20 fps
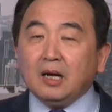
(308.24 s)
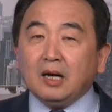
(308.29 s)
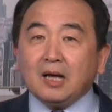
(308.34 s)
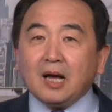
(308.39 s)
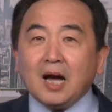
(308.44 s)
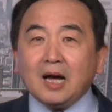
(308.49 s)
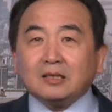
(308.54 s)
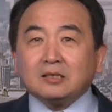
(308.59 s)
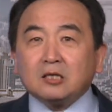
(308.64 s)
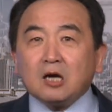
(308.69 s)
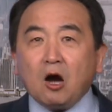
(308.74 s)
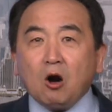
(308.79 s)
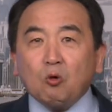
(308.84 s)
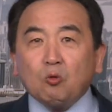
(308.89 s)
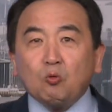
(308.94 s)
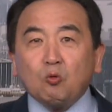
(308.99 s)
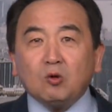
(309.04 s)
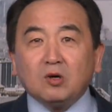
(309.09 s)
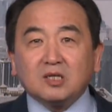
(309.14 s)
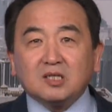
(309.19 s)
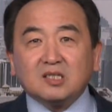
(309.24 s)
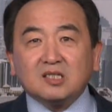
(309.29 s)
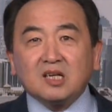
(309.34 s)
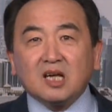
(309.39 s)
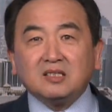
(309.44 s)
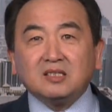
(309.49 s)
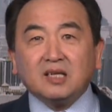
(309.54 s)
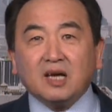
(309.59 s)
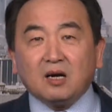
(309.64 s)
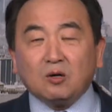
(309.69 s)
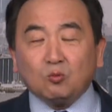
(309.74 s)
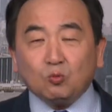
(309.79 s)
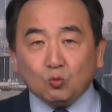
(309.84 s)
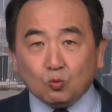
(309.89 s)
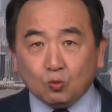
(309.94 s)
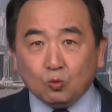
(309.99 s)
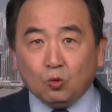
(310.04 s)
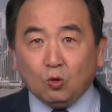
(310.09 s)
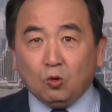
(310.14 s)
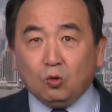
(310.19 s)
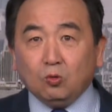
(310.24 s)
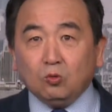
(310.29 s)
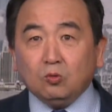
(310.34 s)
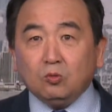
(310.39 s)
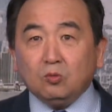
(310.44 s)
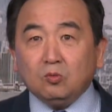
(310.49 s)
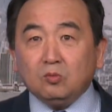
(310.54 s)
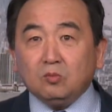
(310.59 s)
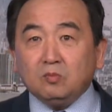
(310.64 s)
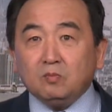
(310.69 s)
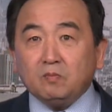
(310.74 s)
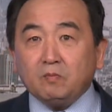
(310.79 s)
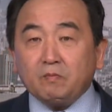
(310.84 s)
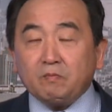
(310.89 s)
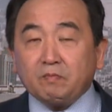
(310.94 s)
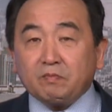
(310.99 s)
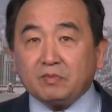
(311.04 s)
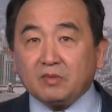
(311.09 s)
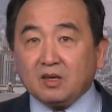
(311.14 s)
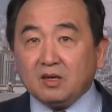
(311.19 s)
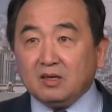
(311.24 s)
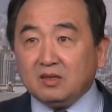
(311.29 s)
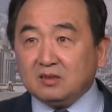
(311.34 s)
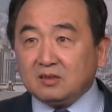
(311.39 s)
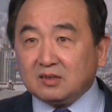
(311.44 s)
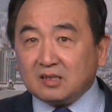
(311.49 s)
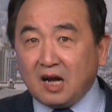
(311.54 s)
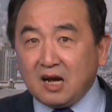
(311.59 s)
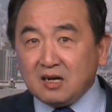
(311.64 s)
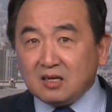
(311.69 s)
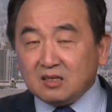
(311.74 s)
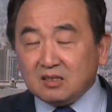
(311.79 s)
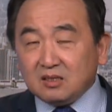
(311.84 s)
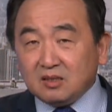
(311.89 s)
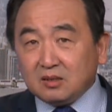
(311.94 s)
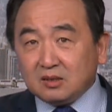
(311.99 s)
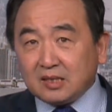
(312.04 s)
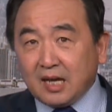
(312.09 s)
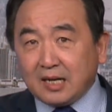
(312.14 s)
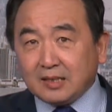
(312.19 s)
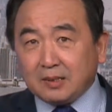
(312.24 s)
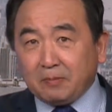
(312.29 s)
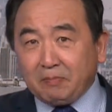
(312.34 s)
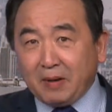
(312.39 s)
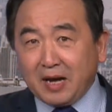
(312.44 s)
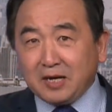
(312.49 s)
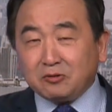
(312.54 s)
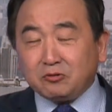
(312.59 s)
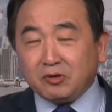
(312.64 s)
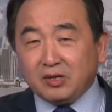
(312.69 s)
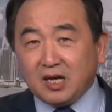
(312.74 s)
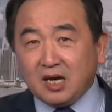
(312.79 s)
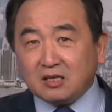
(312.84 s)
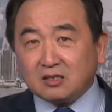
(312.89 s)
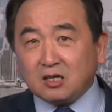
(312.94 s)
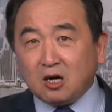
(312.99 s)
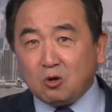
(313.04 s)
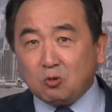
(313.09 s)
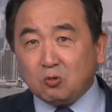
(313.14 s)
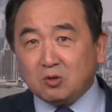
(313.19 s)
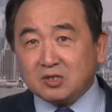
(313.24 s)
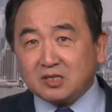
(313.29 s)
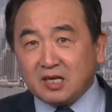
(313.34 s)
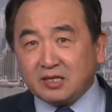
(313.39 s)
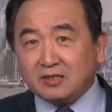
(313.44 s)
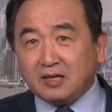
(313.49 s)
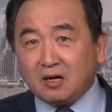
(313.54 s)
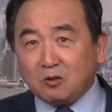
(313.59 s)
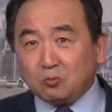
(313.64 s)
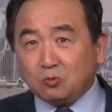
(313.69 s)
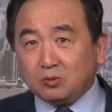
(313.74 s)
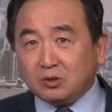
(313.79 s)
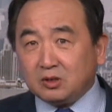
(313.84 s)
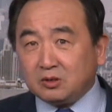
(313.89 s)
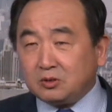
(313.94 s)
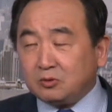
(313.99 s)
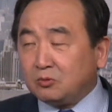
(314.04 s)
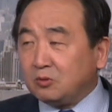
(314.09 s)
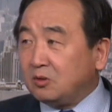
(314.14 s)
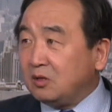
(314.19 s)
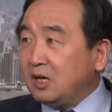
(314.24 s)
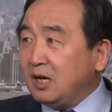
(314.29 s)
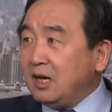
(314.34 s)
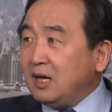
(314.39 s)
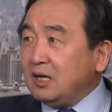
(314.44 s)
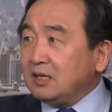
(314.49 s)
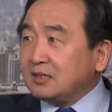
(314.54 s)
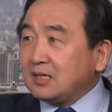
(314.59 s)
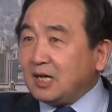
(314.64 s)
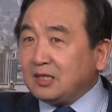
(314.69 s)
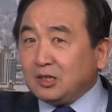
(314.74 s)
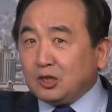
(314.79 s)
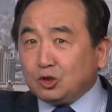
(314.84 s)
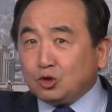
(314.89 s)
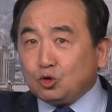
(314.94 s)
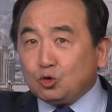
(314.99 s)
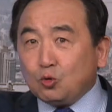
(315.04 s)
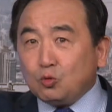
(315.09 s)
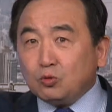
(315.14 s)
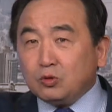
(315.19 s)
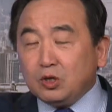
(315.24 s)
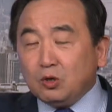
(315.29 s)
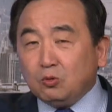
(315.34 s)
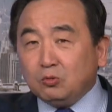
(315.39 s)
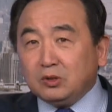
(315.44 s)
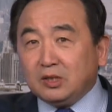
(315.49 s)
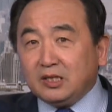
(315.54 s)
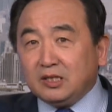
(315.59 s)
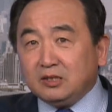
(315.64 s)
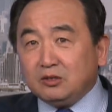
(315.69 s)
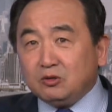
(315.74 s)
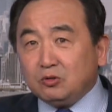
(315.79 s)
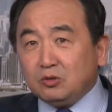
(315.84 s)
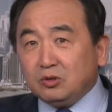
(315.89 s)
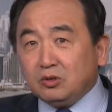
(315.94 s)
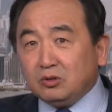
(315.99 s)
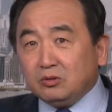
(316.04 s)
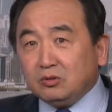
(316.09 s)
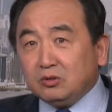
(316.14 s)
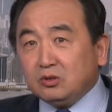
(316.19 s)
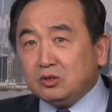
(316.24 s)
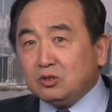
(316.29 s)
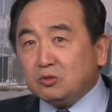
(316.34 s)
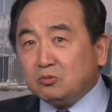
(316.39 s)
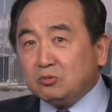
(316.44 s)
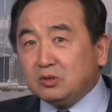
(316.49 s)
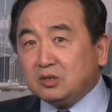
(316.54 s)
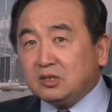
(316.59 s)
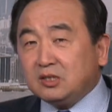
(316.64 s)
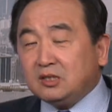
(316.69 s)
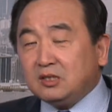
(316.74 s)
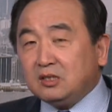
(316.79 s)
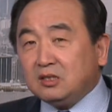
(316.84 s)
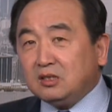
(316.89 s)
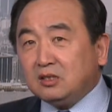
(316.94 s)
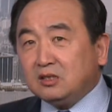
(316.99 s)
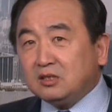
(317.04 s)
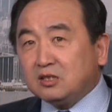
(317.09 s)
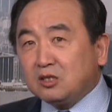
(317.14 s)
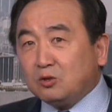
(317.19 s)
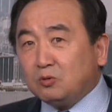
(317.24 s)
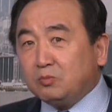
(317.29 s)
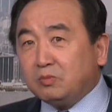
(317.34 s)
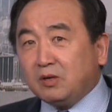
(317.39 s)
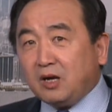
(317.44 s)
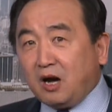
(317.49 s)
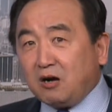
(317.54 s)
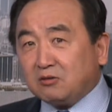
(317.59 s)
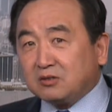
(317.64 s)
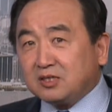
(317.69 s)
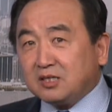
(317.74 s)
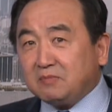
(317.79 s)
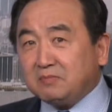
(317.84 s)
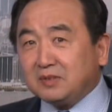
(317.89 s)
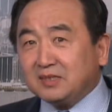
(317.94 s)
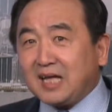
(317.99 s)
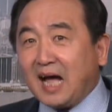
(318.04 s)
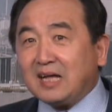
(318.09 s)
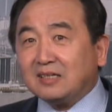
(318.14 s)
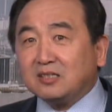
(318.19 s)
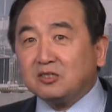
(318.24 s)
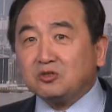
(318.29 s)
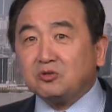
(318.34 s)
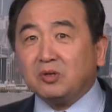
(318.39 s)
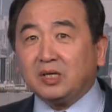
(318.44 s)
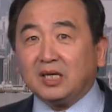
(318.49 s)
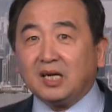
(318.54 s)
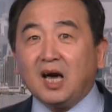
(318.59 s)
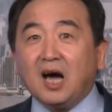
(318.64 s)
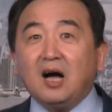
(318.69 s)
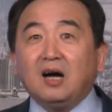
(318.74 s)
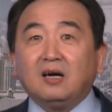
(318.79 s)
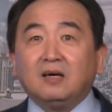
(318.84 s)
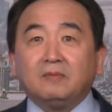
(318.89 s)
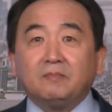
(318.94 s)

它超过三点五，当它的排水量超过三点五的时候，它的中游地区就经受不了这么大的水了，